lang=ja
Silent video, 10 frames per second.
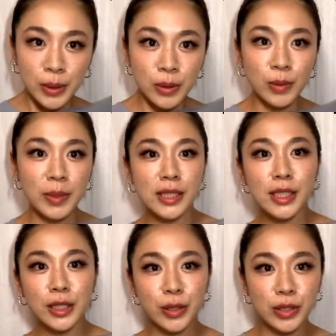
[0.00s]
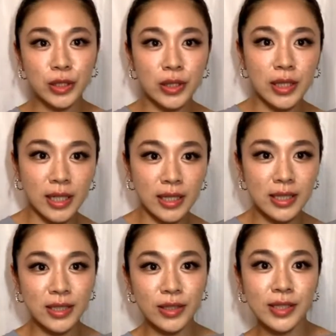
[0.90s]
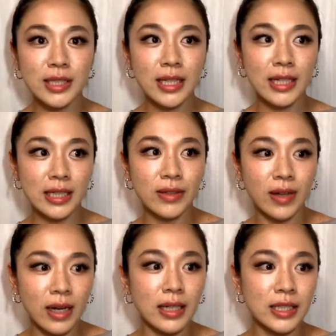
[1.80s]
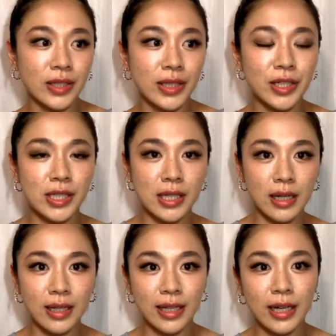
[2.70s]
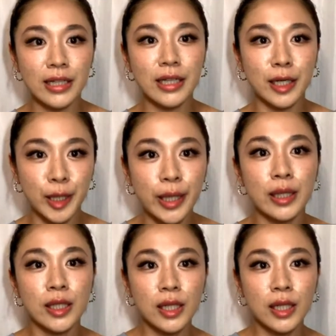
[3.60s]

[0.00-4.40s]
の皆さんと一緒に活動したりとか一緒にいる時間が長い中で